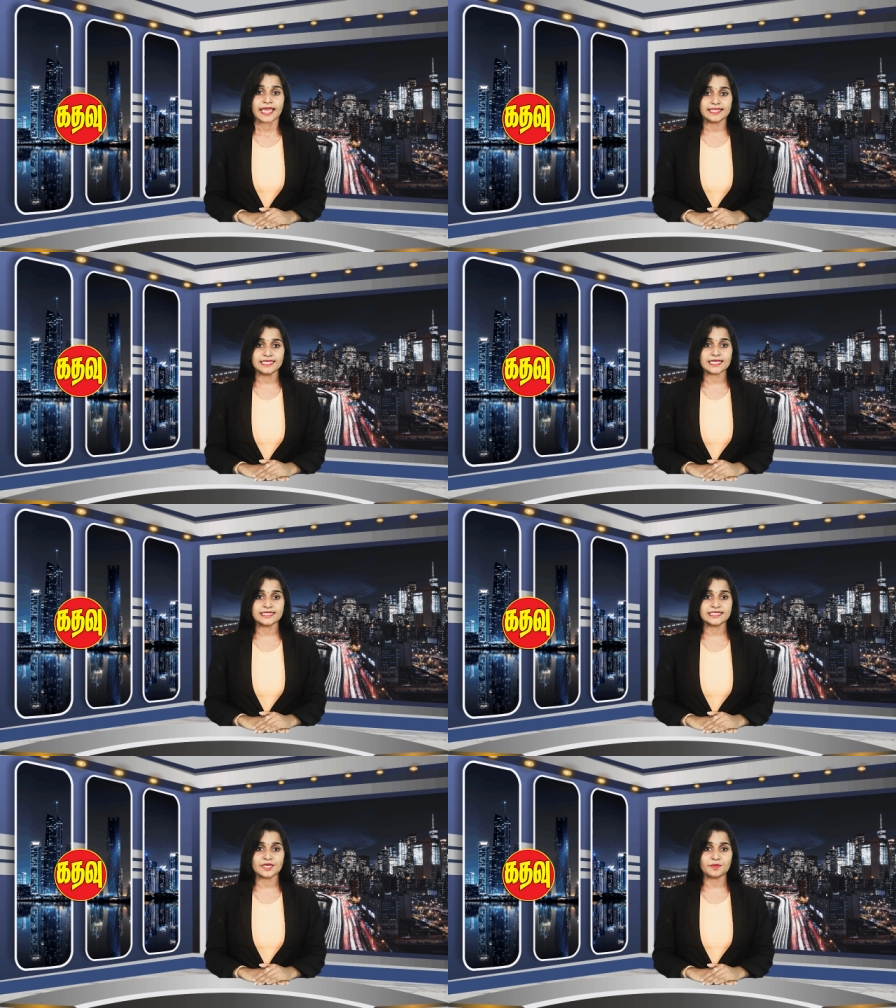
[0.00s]

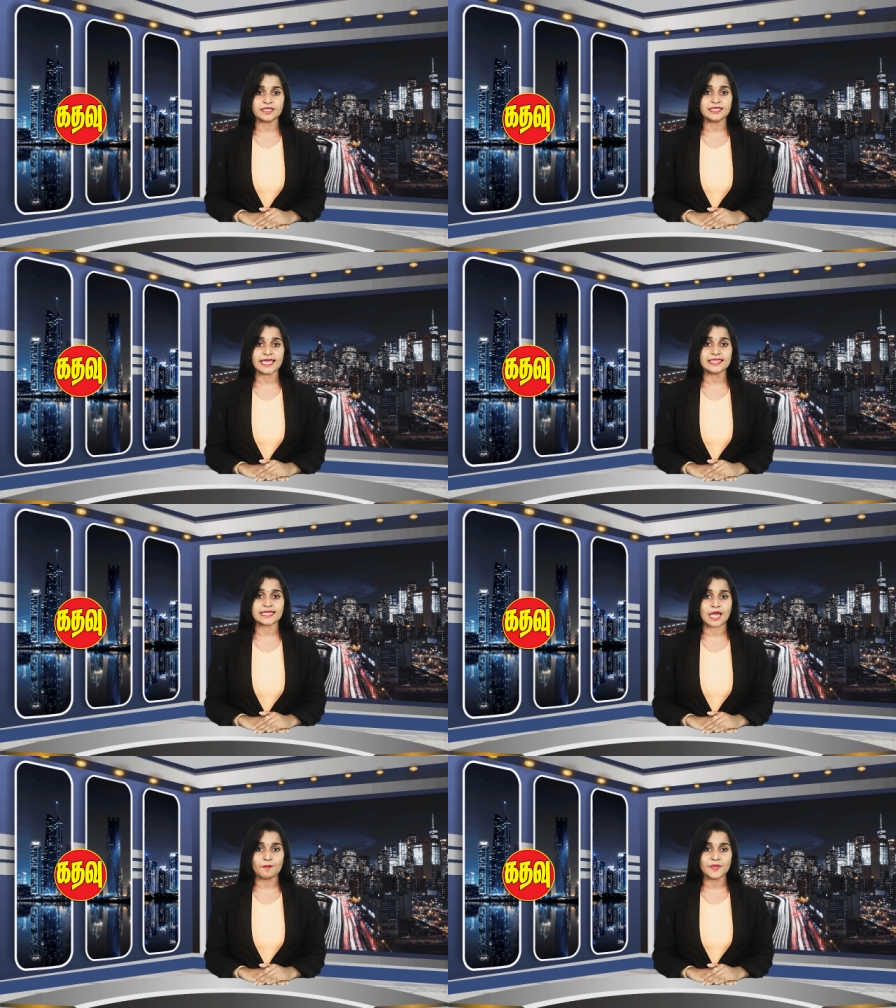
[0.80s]
எதிர்க்கட்சியின் மீது எந்த
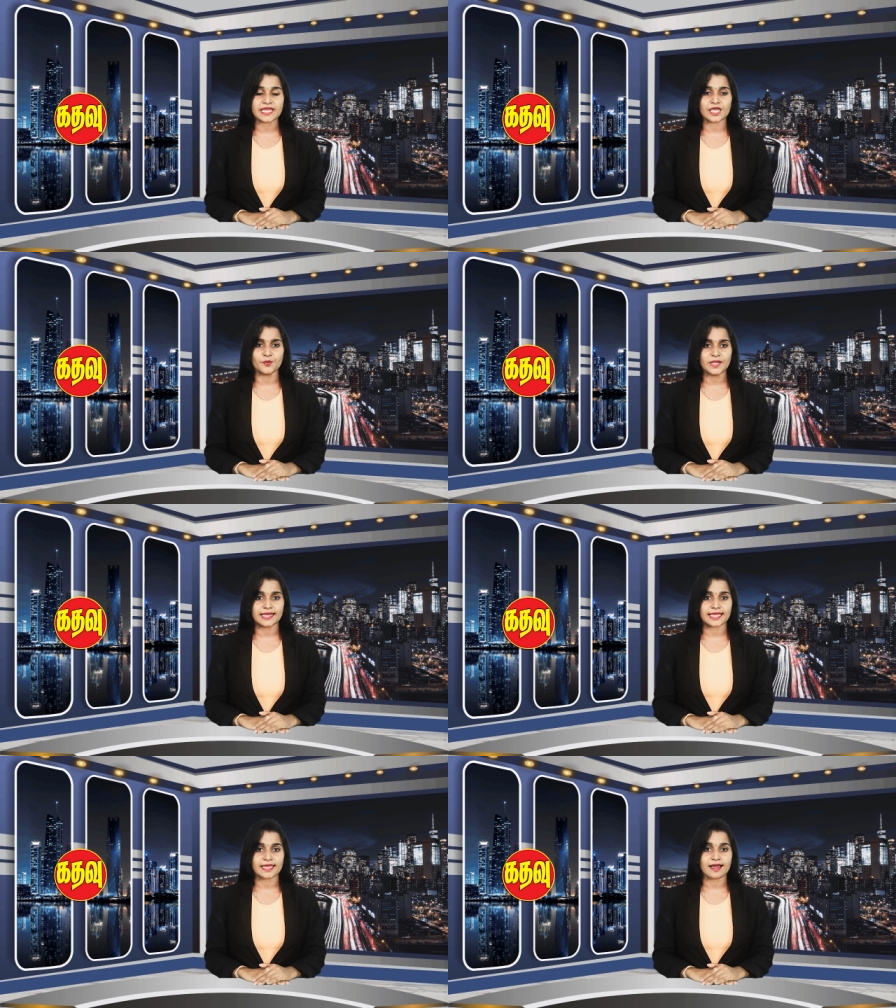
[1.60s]
நம்பிக்கையும்
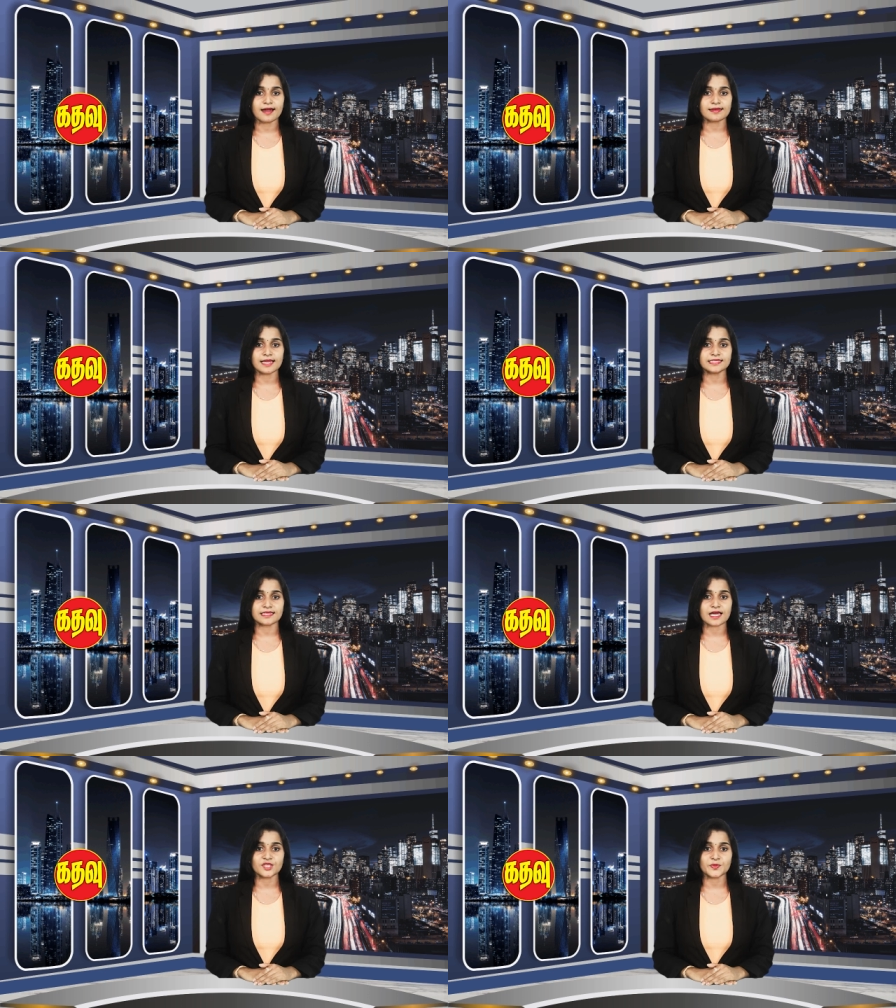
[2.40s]
இல்லை ஆனால்
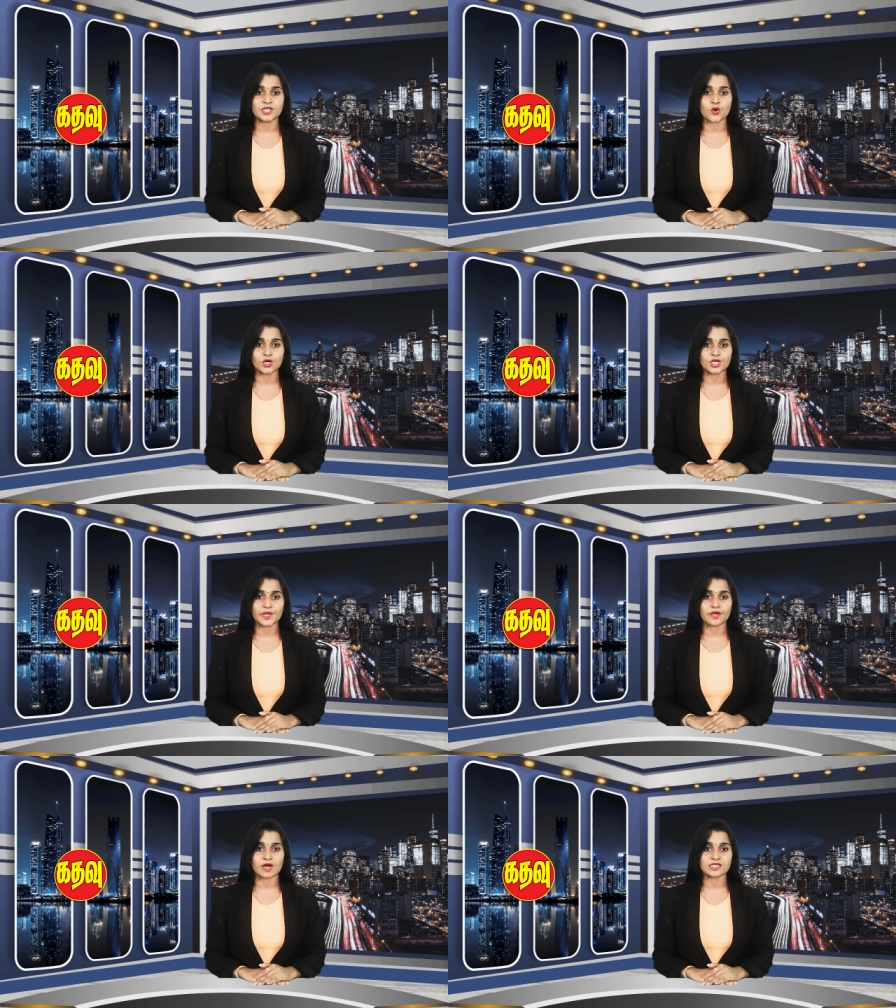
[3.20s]
ஜனாதிபதி
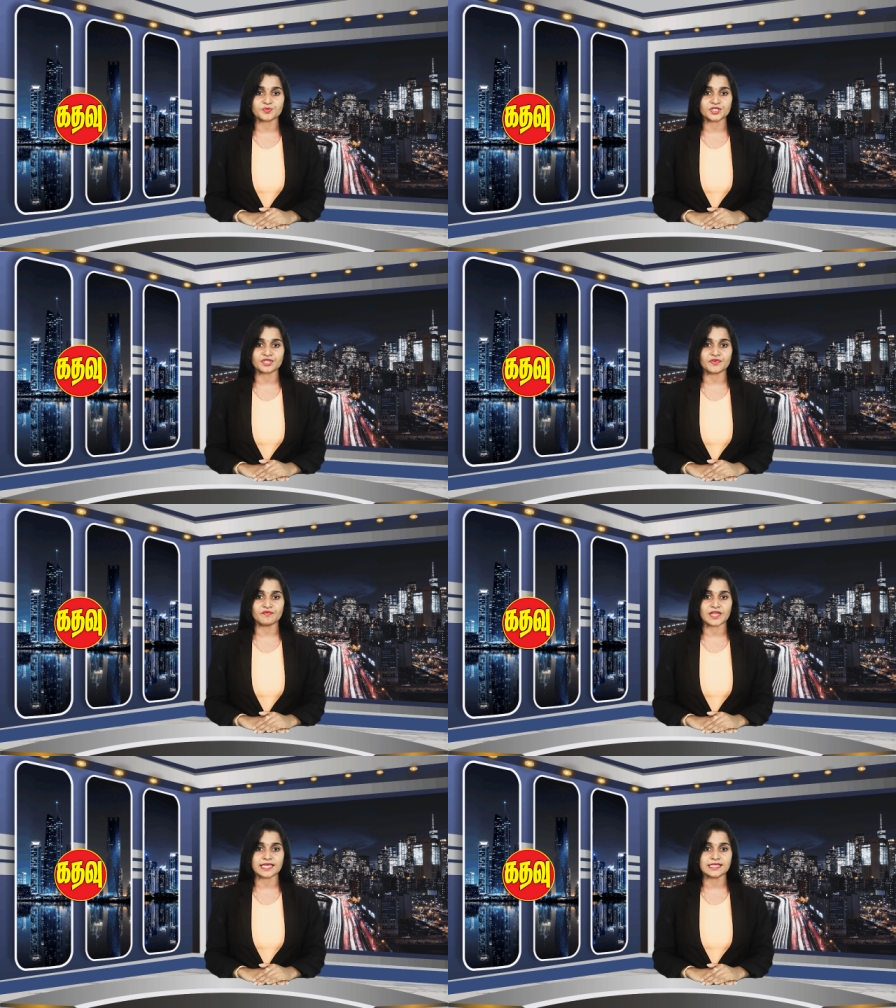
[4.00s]
கோட்டபய
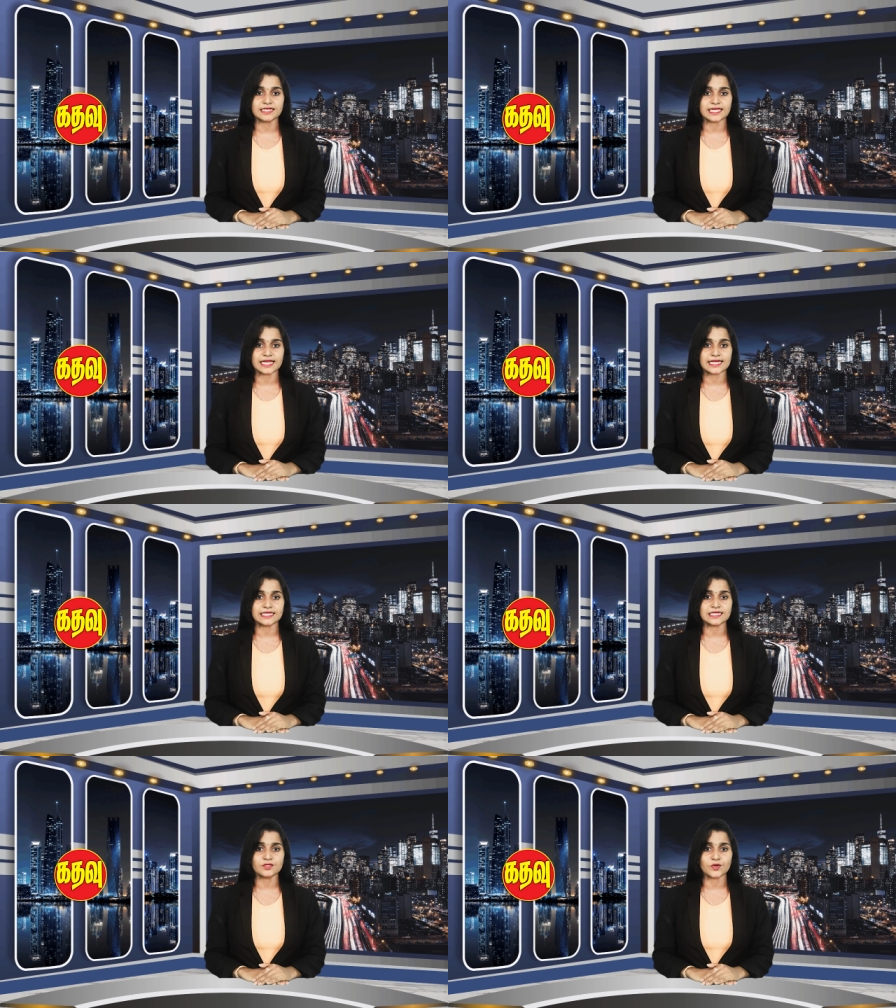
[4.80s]
ராஜபக்ஷவின் வேலை
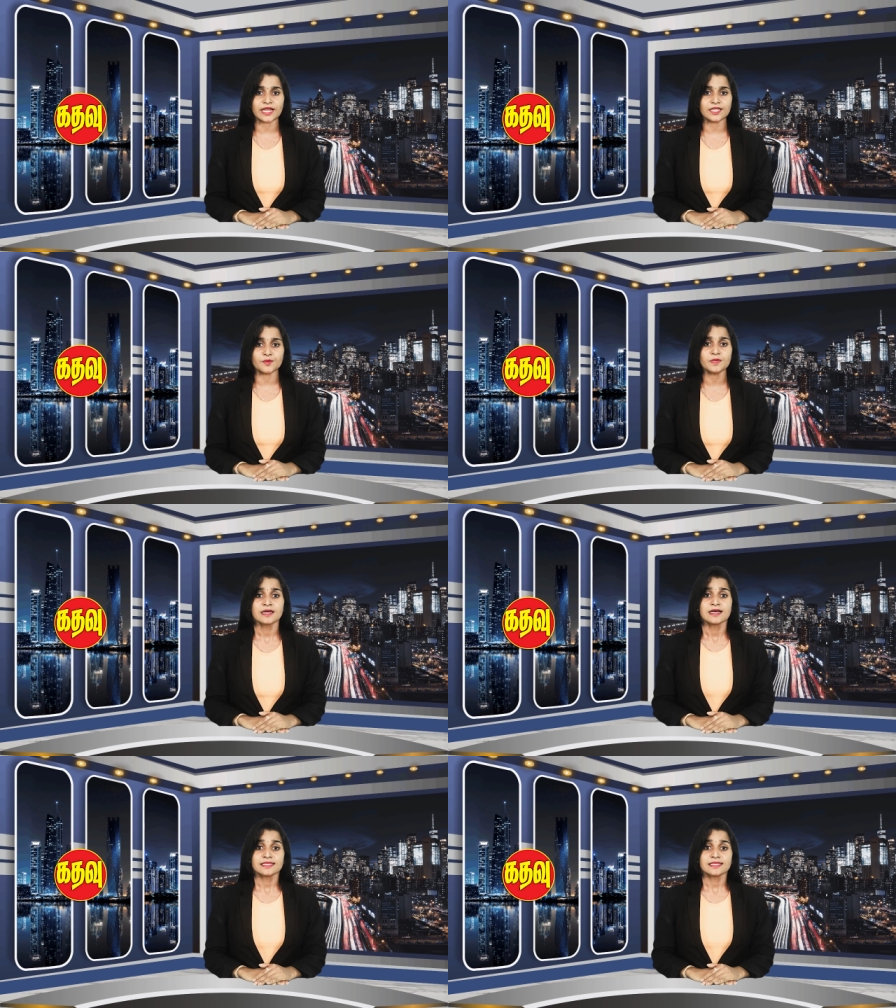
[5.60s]
திட்டங்களுக்கு தொடர்ந்தும்